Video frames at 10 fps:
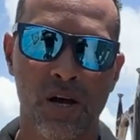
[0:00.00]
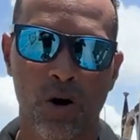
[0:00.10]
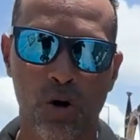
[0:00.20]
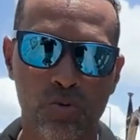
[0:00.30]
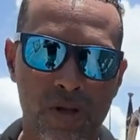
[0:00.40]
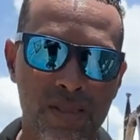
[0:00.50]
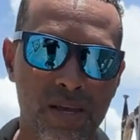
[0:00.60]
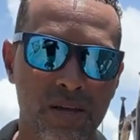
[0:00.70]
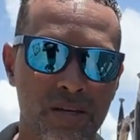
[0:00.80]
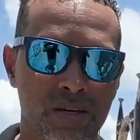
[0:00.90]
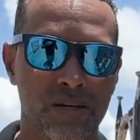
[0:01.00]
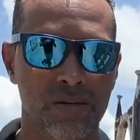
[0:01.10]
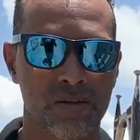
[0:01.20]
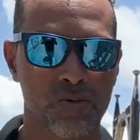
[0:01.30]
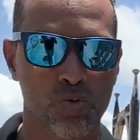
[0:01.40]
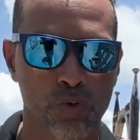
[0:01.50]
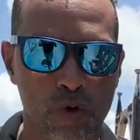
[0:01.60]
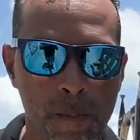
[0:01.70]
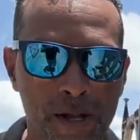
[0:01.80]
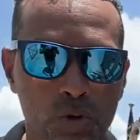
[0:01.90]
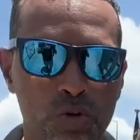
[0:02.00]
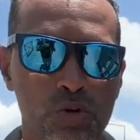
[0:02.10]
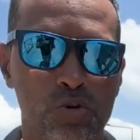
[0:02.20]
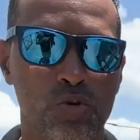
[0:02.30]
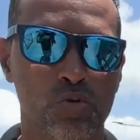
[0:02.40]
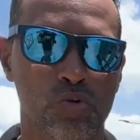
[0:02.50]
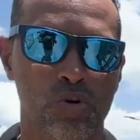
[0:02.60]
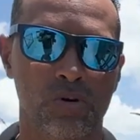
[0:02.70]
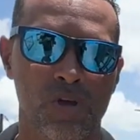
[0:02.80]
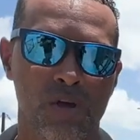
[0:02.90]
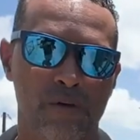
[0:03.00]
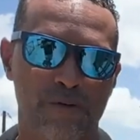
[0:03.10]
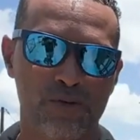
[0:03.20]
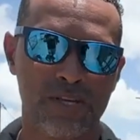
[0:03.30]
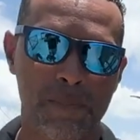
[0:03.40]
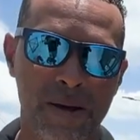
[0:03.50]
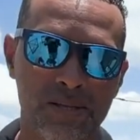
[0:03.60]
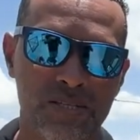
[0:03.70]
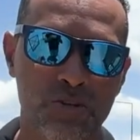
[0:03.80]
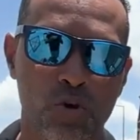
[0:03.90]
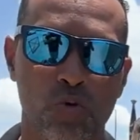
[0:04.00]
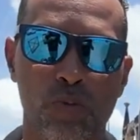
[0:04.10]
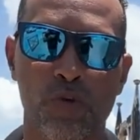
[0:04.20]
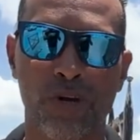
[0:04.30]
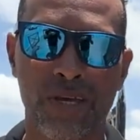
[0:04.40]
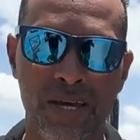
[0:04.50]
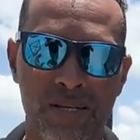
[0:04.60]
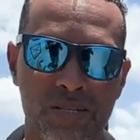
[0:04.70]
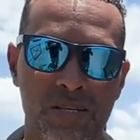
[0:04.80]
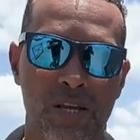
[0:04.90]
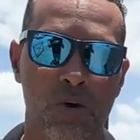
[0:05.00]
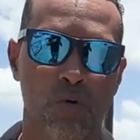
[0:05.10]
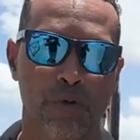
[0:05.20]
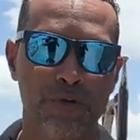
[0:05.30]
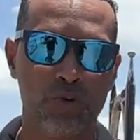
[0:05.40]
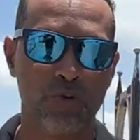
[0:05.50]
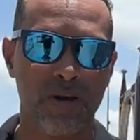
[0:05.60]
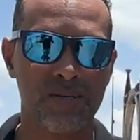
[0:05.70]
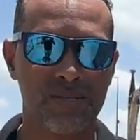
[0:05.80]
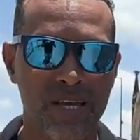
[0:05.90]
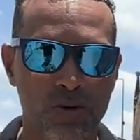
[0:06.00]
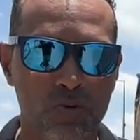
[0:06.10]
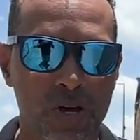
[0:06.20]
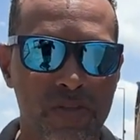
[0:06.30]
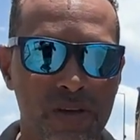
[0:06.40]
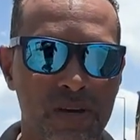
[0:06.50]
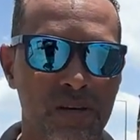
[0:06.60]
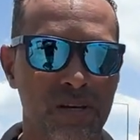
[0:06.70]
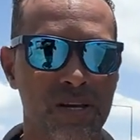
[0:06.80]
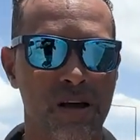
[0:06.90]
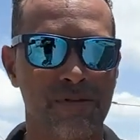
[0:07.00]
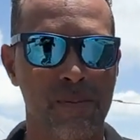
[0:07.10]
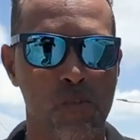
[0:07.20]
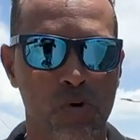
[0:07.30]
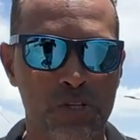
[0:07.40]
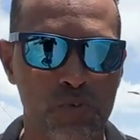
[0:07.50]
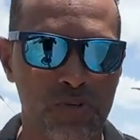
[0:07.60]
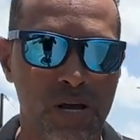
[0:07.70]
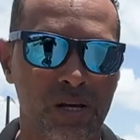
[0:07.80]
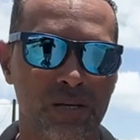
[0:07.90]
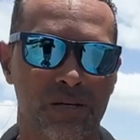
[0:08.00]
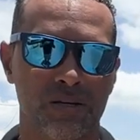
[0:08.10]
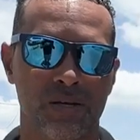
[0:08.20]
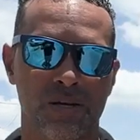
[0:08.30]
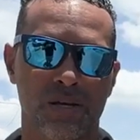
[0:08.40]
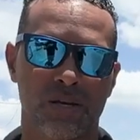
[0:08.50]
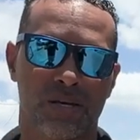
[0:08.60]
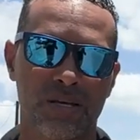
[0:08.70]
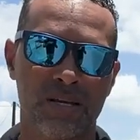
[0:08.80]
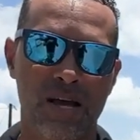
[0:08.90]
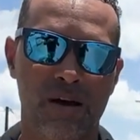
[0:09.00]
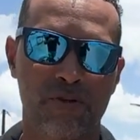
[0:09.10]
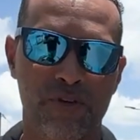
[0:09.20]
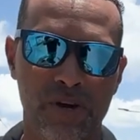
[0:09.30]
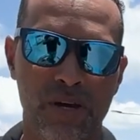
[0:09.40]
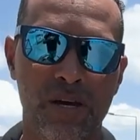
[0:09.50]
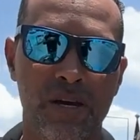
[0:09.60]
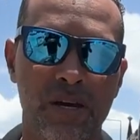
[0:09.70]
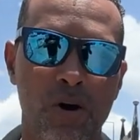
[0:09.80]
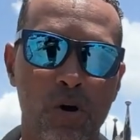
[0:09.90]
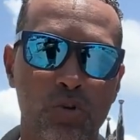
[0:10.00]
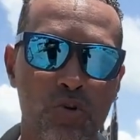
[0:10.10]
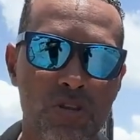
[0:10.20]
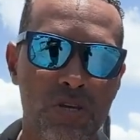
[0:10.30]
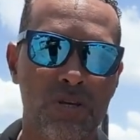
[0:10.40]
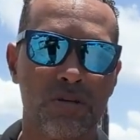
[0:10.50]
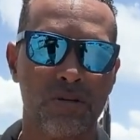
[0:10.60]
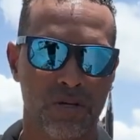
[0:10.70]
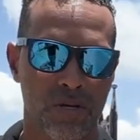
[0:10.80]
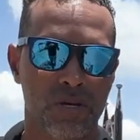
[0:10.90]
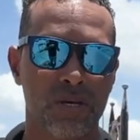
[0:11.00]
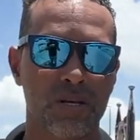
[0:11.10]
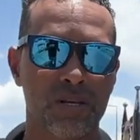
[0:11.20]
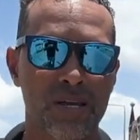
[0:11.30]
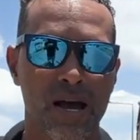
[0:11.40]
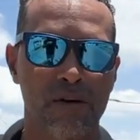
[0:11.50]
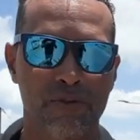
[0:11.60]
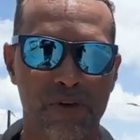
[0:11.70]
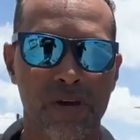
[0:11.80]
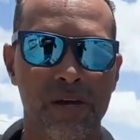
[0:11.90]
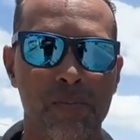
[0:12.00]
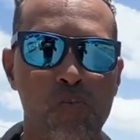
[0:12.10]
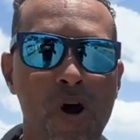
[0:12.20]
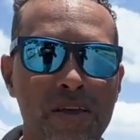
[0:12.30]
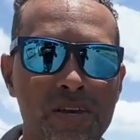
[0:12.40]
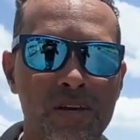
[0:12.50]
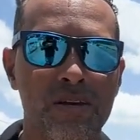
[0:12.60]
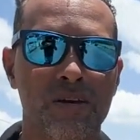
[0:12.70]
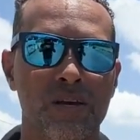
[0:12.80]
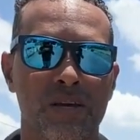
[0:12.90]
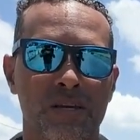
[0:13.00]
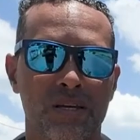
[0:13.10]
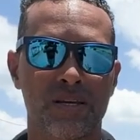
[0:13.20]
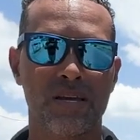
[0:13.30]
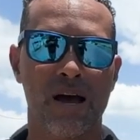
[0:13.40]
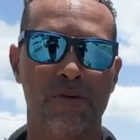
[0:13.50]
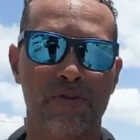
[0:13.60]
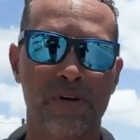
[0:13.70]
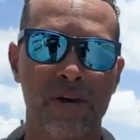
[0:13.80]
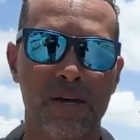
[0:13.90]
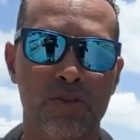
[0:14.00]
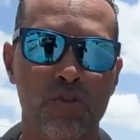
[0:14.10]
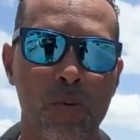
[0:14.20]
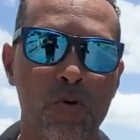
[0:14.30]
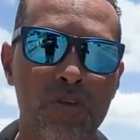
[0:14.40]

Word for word: Antoine Terrier, nouveau patron de ce tour, faisait partie d'un groupe de 15 où figuraient 5 Guyanais. Il y avait Maurice Buzaré, il y avait Anthony, il y avait Boyer, il y avait deux